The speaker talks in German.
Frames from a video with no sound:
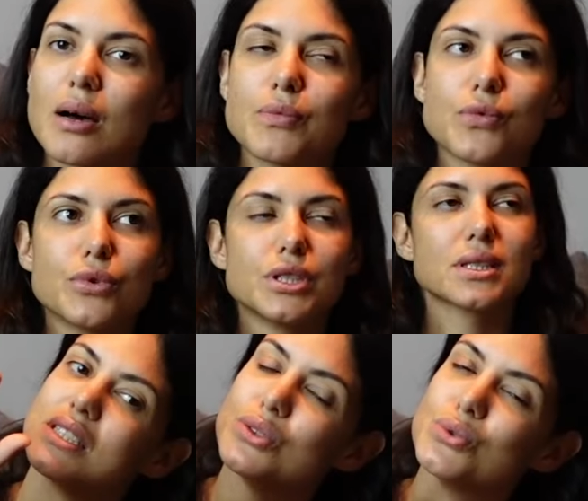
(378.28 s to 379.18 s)
habe, wo ich
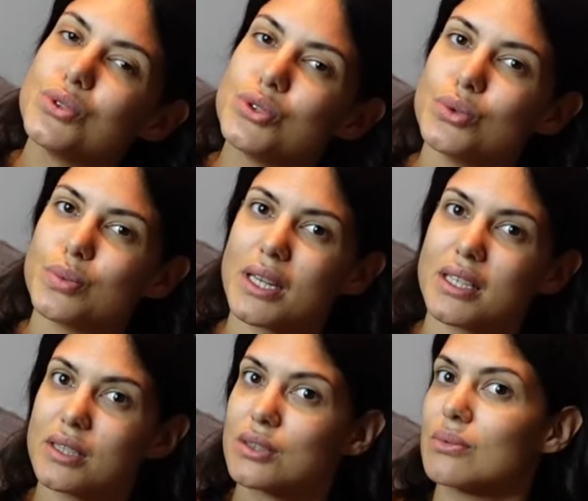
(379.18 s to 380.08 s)
den YouTuber,
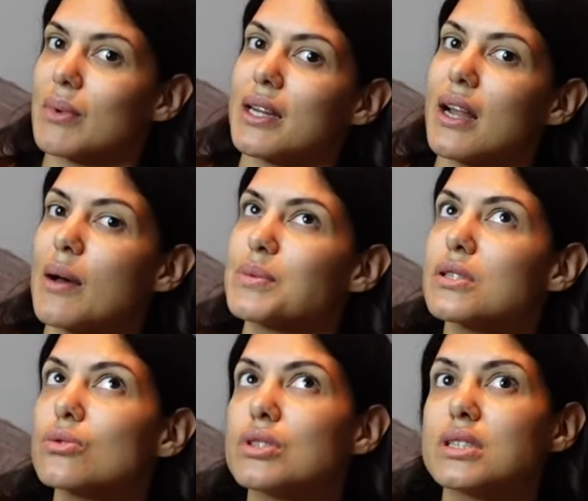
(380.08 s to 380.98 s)
der so mein
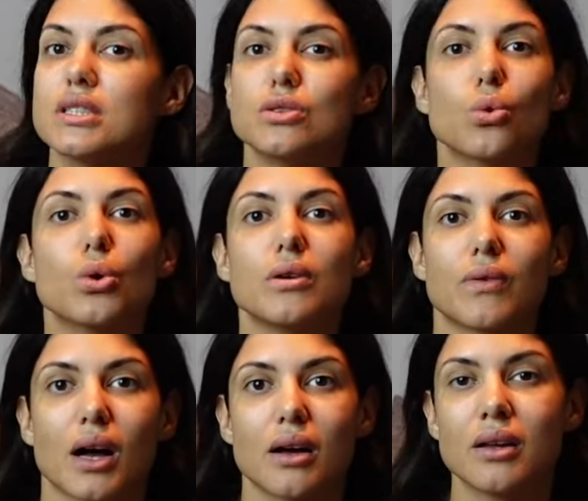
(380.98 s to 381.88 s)
absolutes Idol
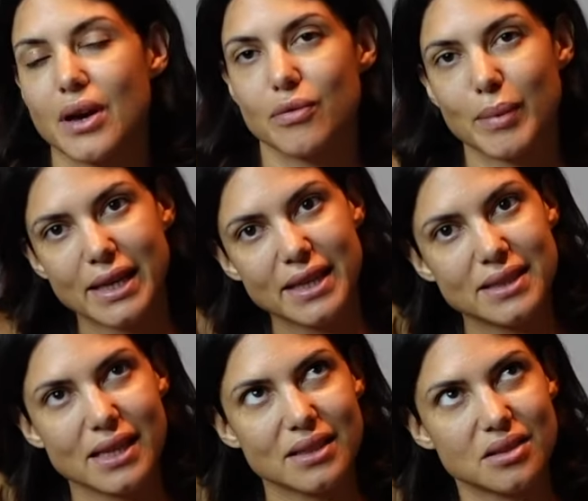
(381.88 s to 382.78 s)
war, drauf
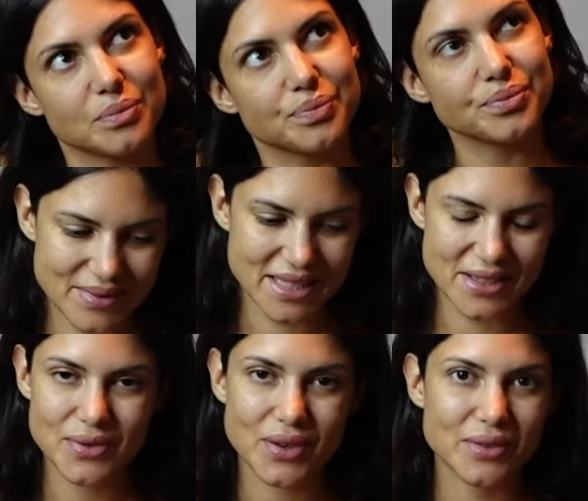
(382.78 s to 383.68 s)
markiert hatte. Im
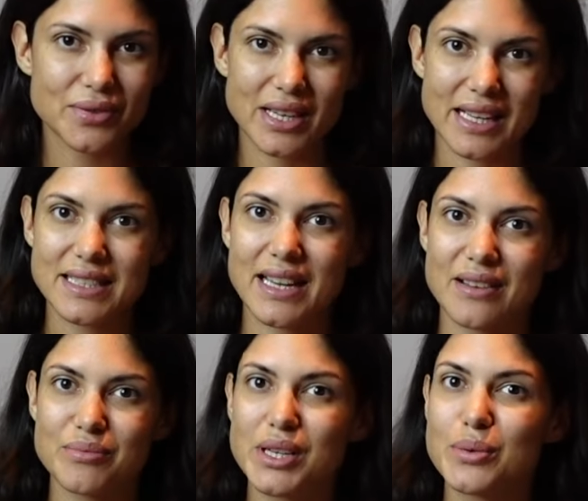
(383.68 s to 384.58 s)
Sinne von, vielleicht
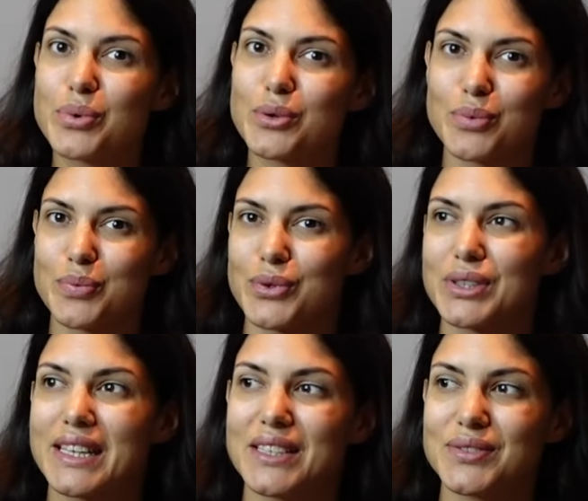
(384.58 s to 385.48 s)
kann mir Punkt, für
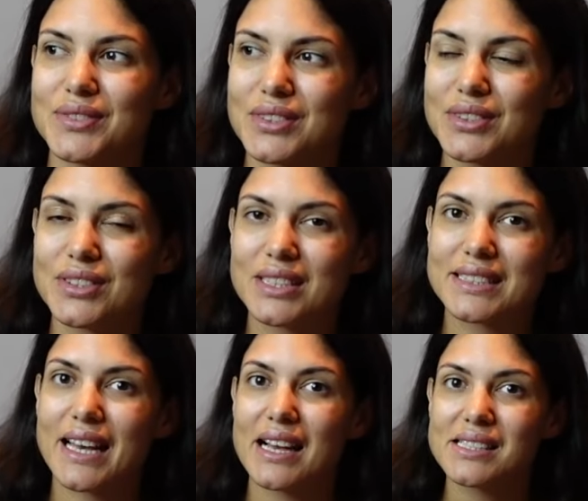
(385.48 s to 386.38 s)
Punkt helfen. Und das
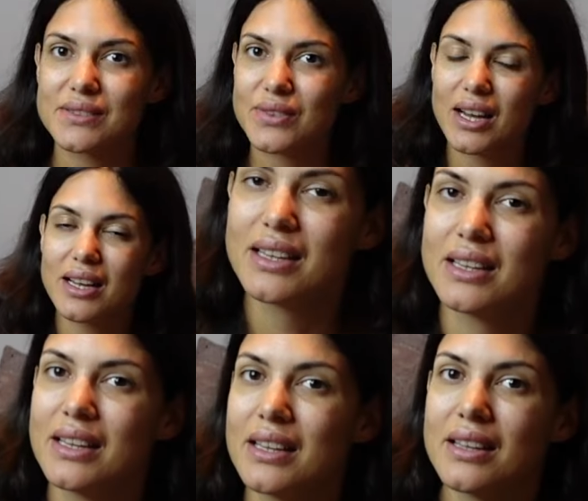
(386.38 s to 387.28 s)
Krasse war,
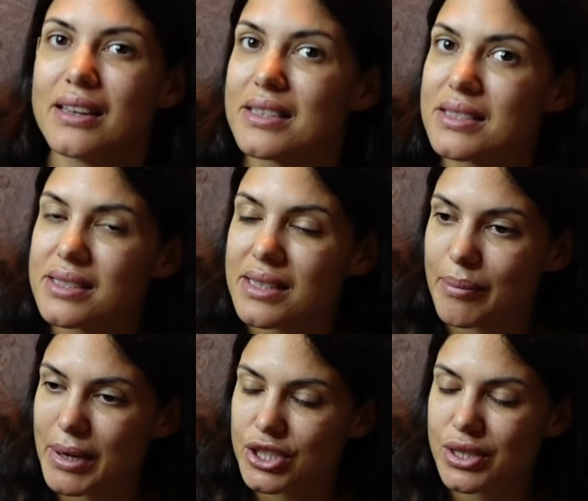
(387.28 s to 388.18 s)
dass dieser
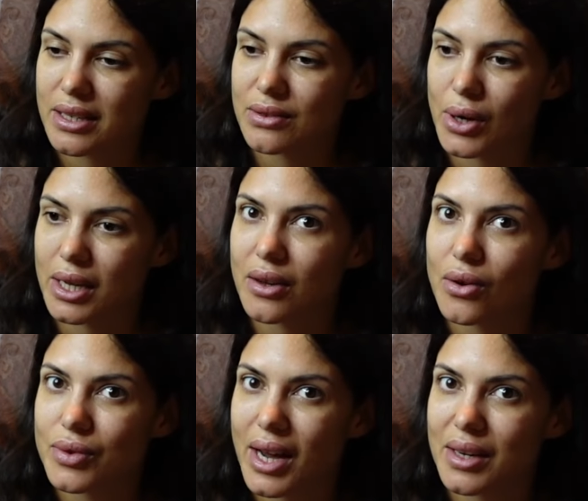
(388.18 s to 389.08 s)
Mensch da sogar
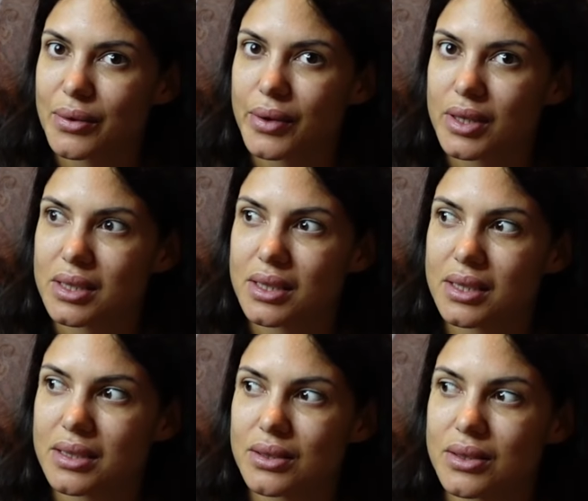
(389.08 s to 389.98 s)
drauf geantwortet hat.
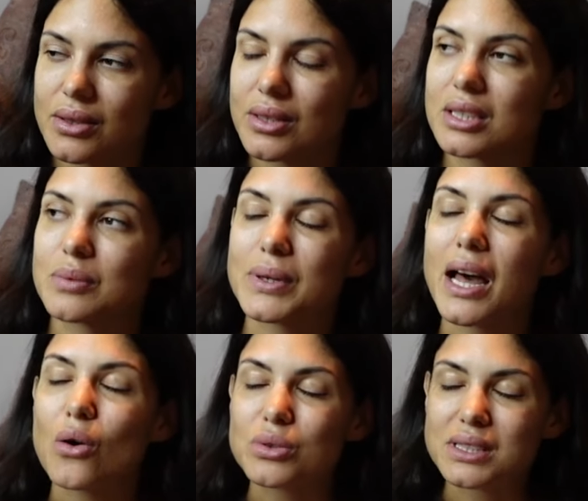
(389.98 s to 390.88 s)
Und ich bin
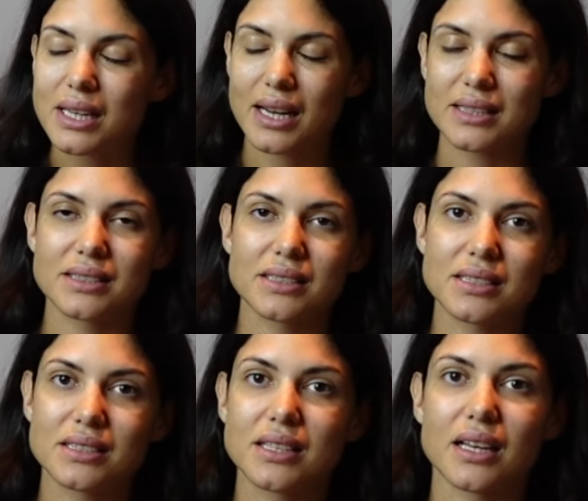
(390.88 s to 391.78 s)
ausgerastet.
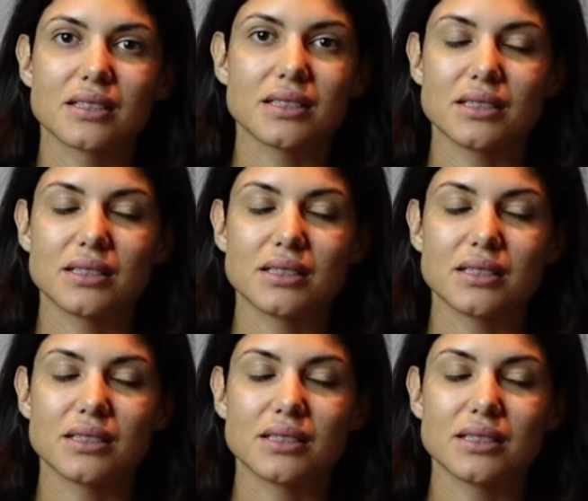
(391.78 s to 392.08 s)
Ich dachte,